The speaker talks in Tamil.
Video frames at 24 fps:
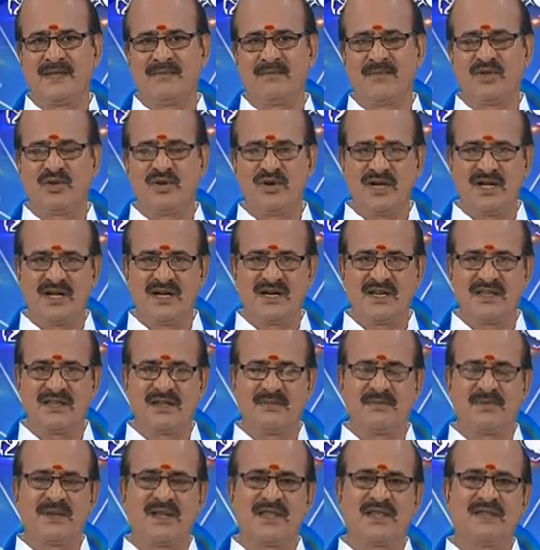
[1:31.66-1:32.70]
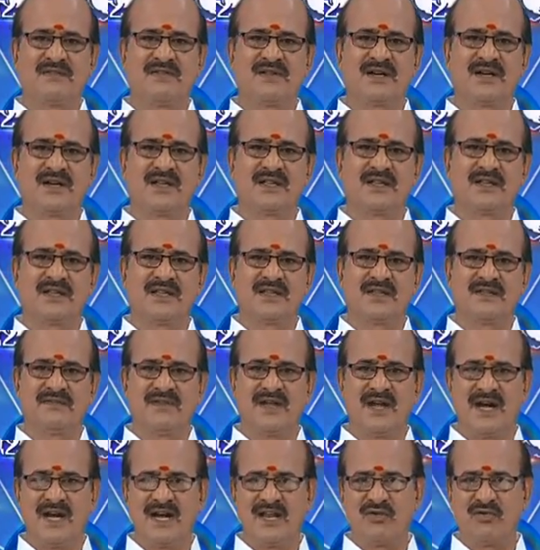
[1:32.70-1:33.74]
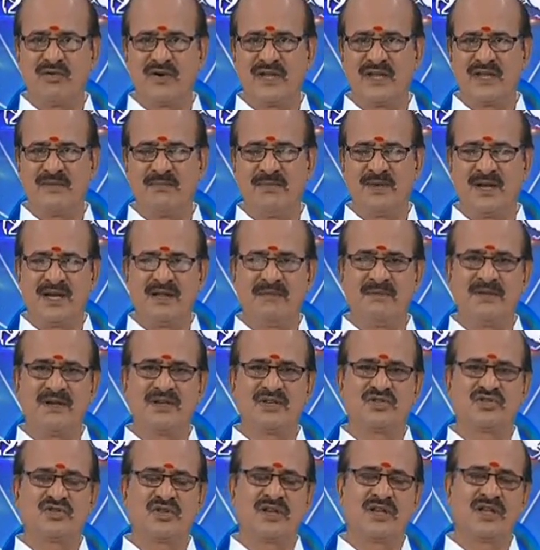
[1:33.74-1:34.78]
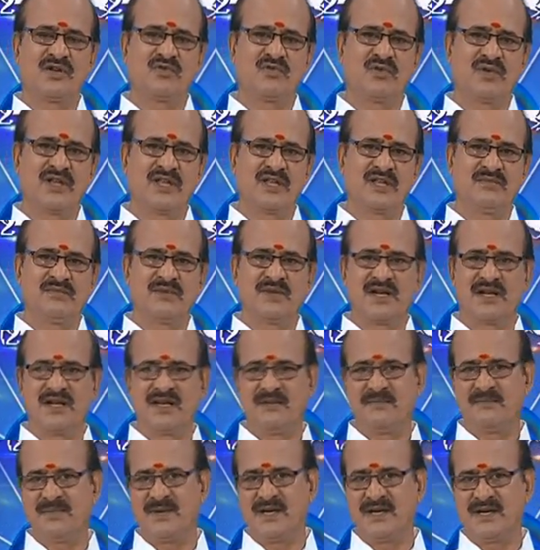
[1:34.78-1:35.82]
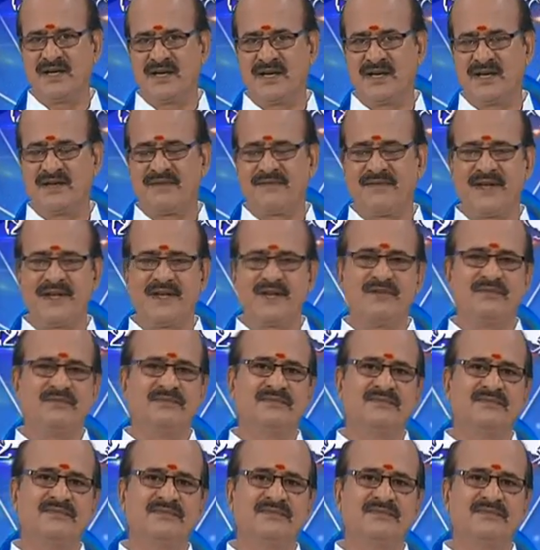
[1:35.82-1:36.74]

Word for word: மிதுன பிறந்தவர்களுக்கு இந்த வியாழனுடைய பலம் என்று சொல்லக்கூடியதும் கண்டிப்பாக இருக்க வேண்டும்